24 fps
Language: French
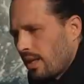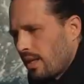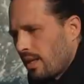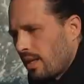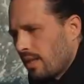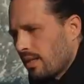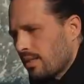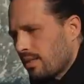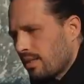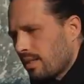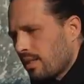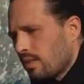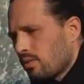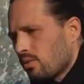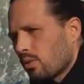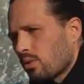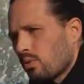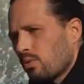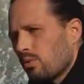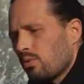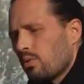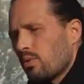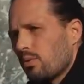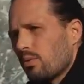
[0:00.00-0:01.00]
Et essayez
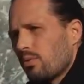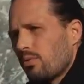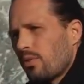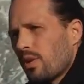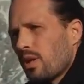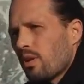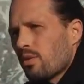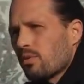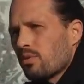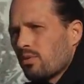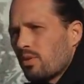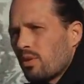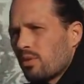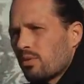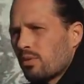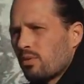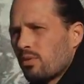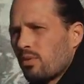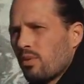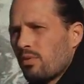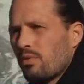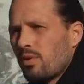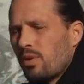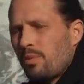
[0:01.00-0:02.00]
surtout de faire en sorte
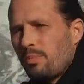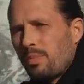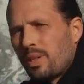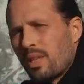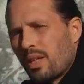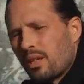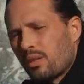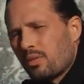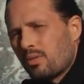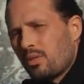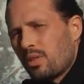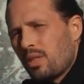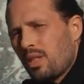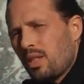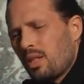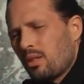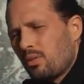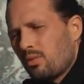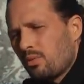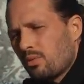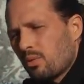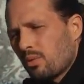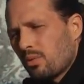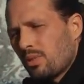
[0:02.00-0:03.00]
que dans votre pédagogie, il y
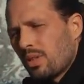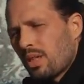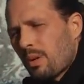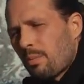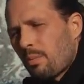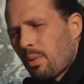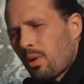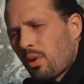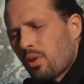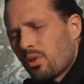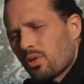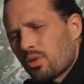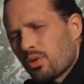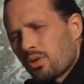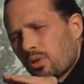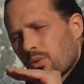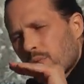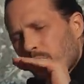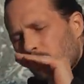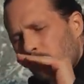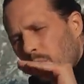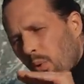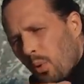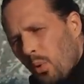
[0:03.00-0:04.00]
ait toujours une
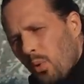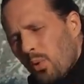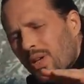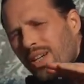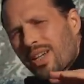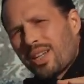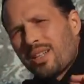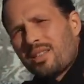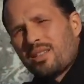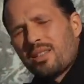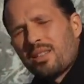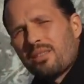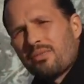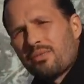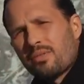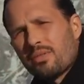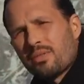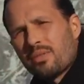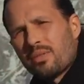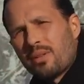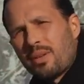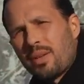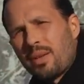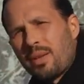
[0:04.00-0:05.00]
approche progressive.
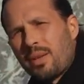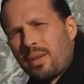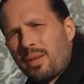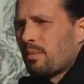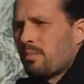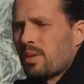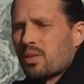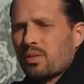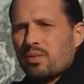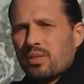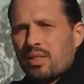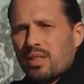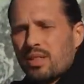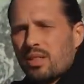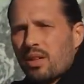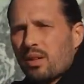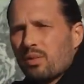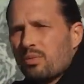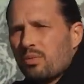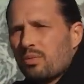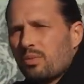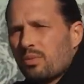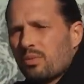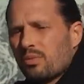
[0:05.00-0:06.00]
Parce que si
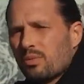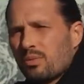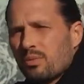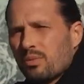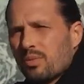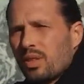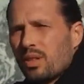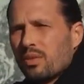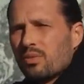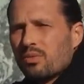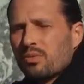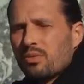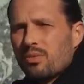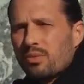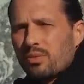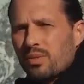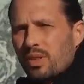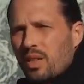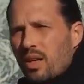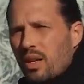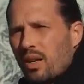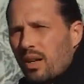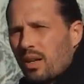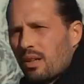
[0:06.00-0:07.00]
d'un coup, on est
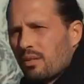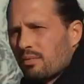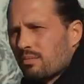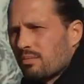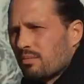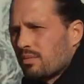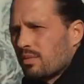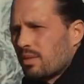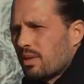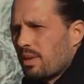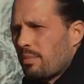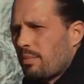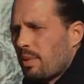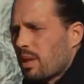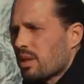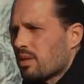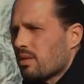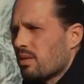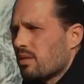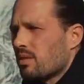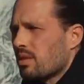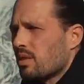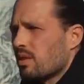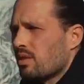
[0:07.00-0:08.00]
confronté à des
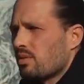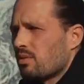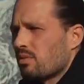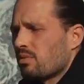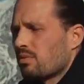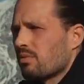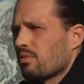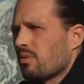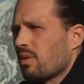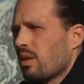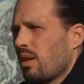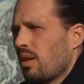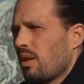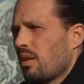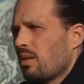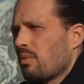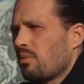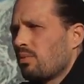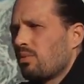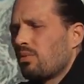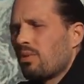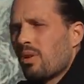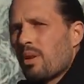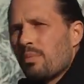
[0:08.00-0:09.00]
personnes qui sont
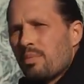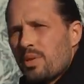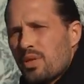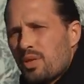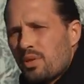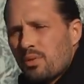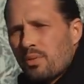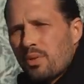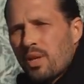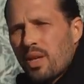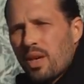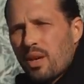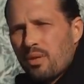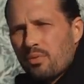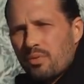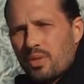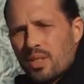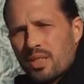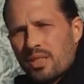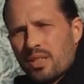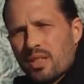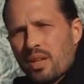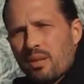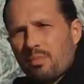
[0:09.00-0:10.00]
plutôt habituées à
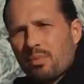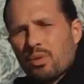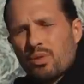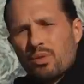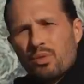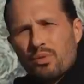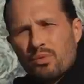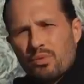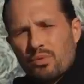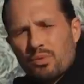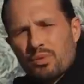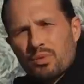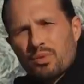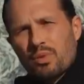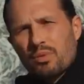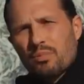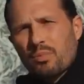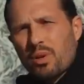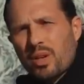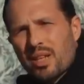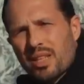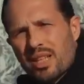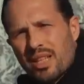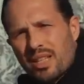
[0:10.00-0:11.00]
utiliser un mode de
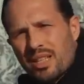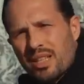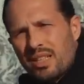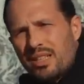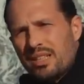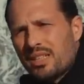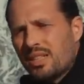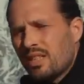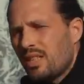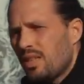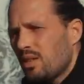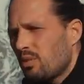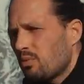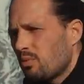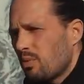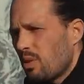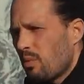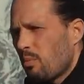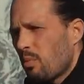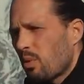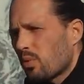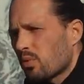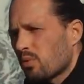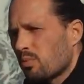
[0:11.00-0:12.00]
fonctionnement analytique, où
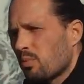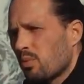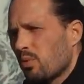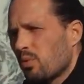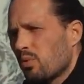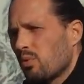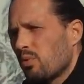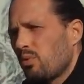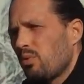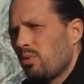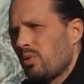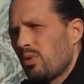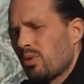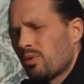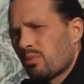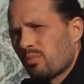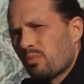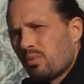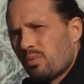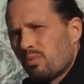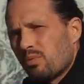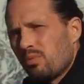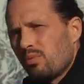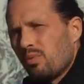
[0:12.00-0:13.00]
ils pensent beaucoup, ils sont
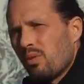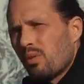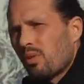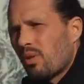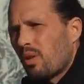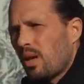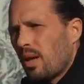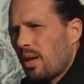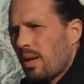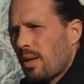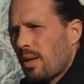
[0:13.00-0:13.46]
beaucoup dans,